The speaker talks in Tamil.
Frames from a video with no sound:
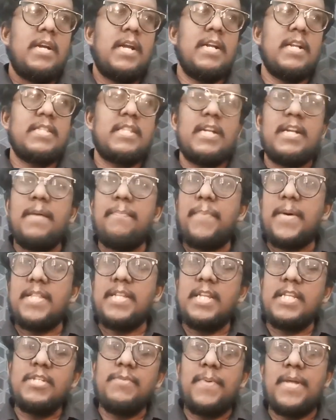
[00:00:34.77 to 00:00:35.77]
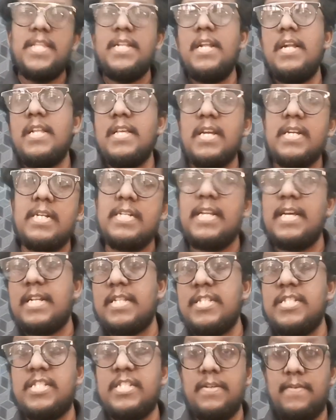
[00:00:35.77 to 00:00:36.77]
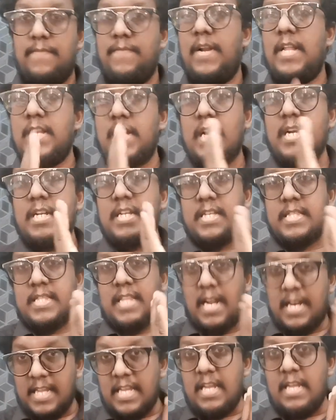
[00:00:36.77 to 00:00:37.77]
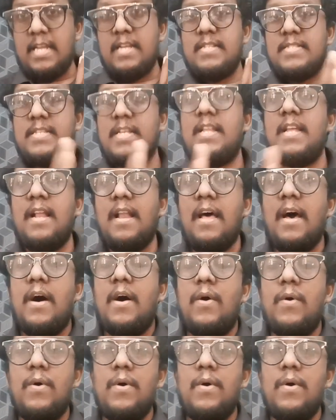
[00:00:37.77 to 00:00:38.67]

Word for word: கிட்டத்தட்ட பதினைஞ்சு பதினேழு கிட்ட இருந்துச்சு வெளிநாட்டுக்கு தனி சரிங்களா